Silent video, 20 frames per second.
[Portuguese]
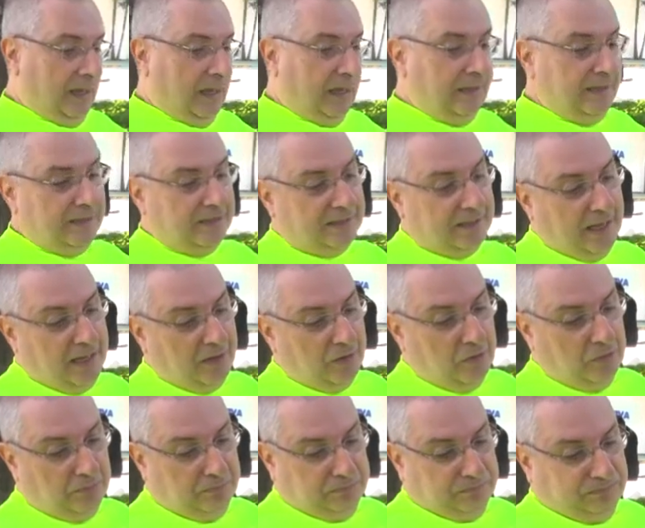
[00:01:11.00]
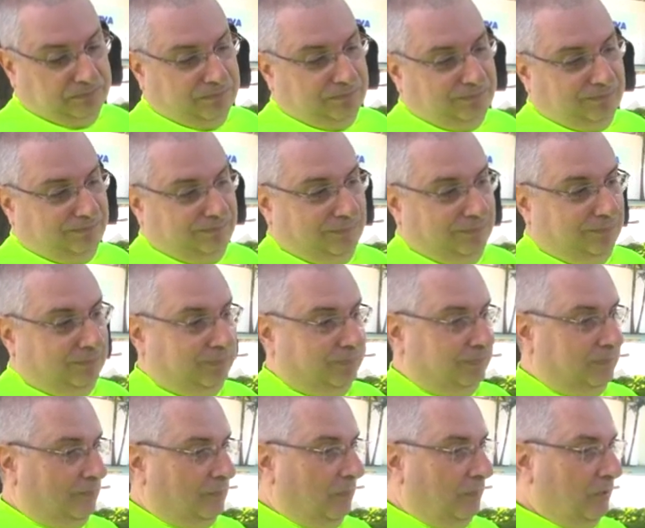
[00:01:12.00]
a gente Cycle,
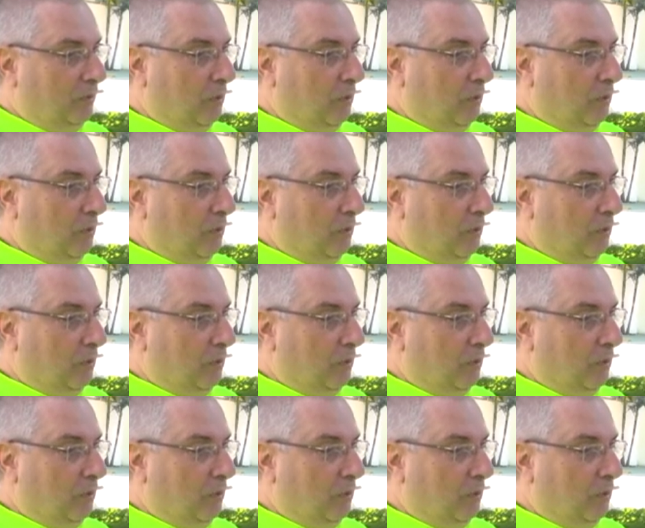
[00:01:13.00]
como